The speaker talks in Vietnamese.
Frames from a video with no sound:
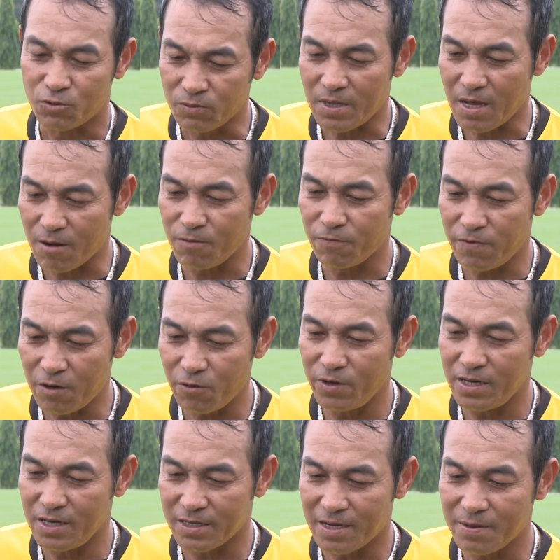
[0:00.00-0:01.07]
chúng ta cũng phát
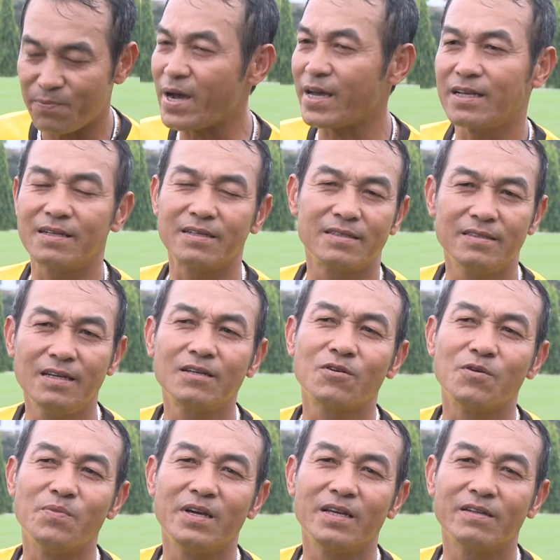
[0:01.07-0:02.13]
huy được cái mạnh nhất
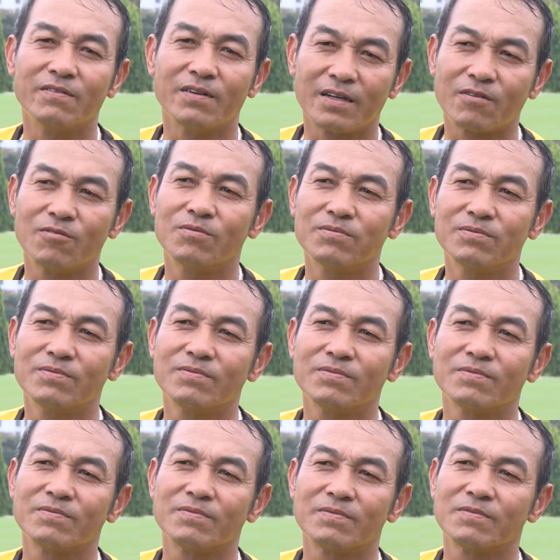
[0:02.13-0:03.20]
của mình và cũng
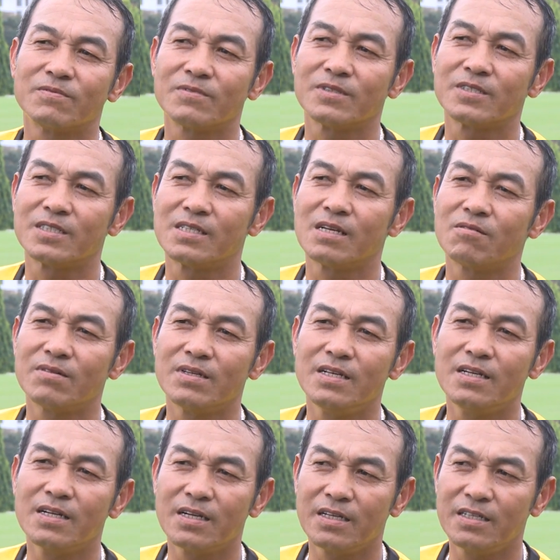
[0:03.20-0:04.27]
tiểu
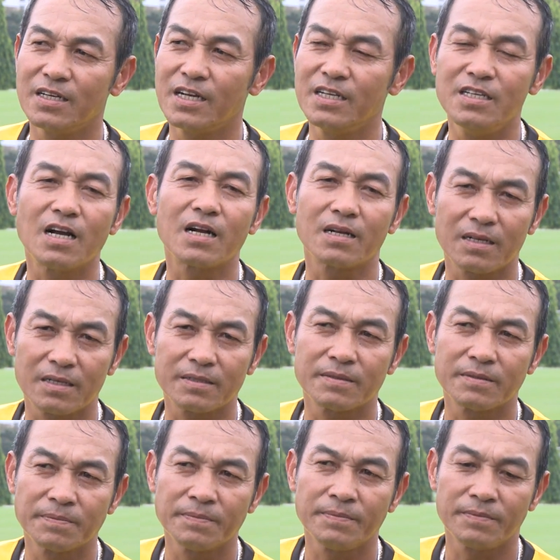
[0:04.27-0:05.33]
đi những cái nhược
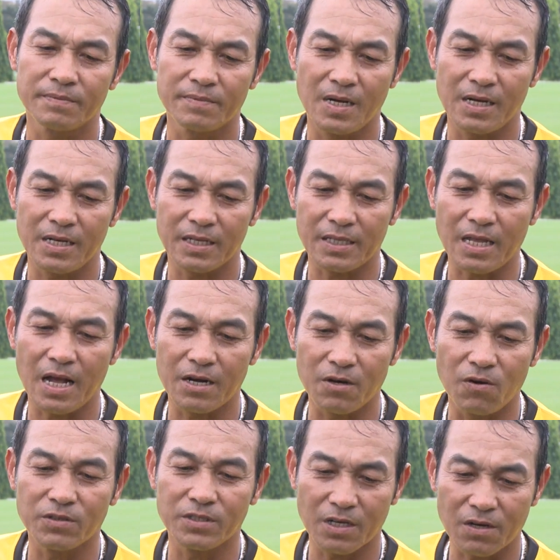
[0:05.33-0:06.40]
mà hiện tại
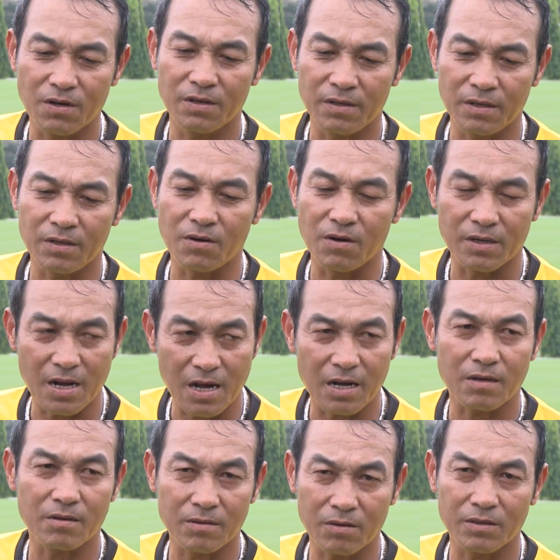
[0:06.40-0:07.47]
đội sẽ còn
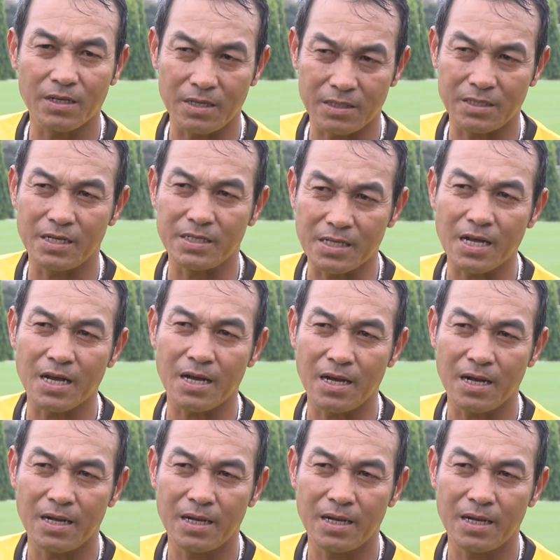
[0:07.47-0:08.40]
đang có thể xảy ra.